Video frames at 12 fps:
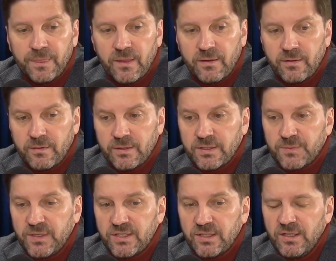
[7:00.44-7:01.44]
Э,
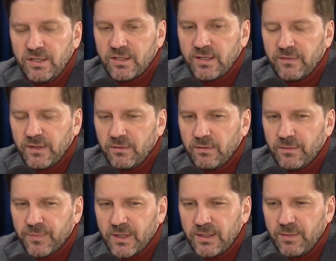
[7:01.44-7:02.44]
спасены.
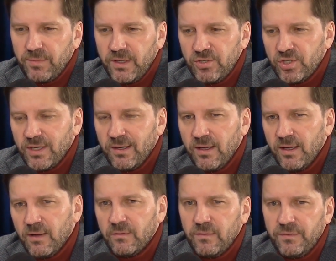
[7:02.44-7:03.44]
Недавно к нам приезжали
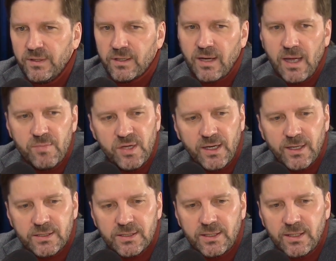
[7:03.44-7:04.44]
в эфир
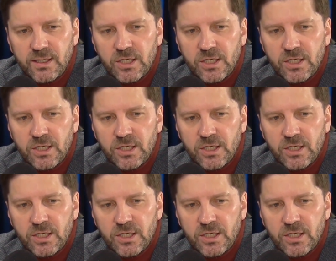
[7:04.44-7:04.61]
американские